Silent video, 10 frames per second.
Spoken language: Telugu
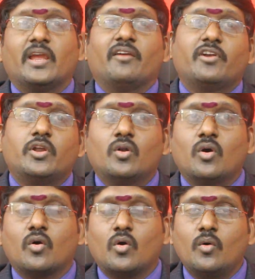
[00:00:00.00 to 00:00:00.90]
ఈ వీడియోలో
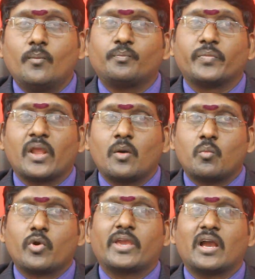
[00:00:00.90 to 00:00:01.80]

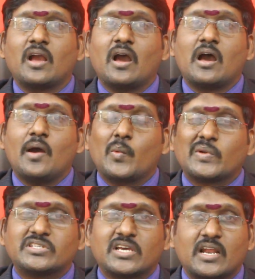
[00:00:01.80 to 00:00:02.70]
ముఖ్యంగా
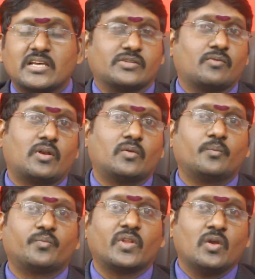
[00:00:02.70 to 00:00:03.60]
వృచ్చిక రాశి వాళ్ళు
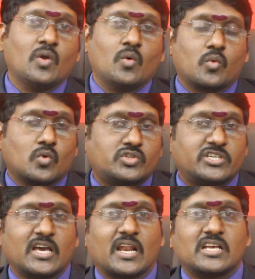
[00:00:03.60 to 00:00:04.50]

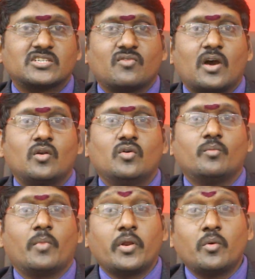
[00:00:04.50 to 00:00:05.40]
వృచ్చిక రాశి వాళ్ళు
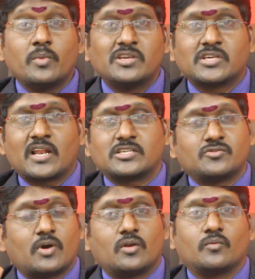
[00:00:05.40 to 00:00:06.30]
మరియు మేషరాశి
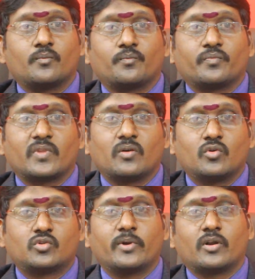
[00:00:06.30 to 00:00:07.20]
వాళ్ళు
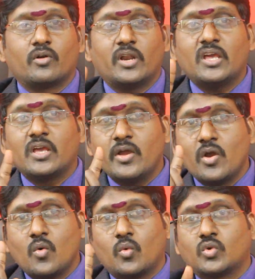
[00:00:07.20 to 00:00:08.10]
గుర్తుపెట్టుకోండి
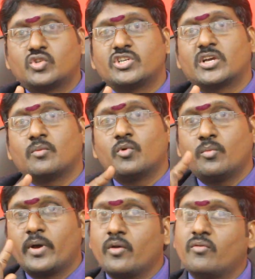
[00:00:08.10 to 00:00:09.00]
వృచ్చికము
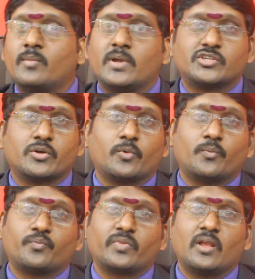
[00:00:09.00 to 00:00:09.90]
మరియు మేషము
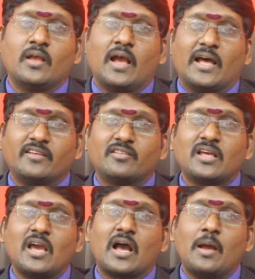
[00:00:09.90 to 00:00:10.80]

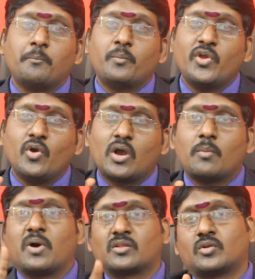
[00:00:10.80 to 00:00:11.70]
అదేవిధంగా మీ యొక్క
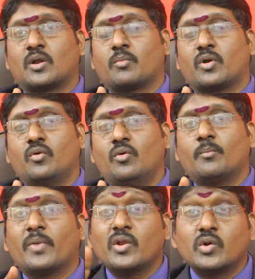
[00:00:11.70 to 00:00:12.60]
బర్త్ నంబరు
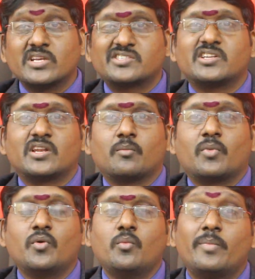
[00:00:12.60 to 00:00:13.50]
మరియు డెస్టిన్
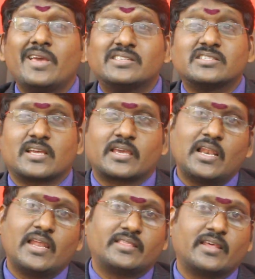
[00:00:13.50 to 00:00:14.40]
నంబరు బేసి
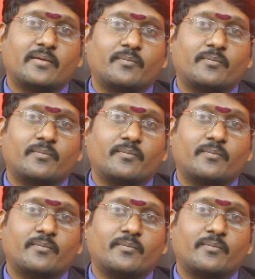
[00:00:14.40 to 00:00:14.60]
సంఖ్యలు అయితే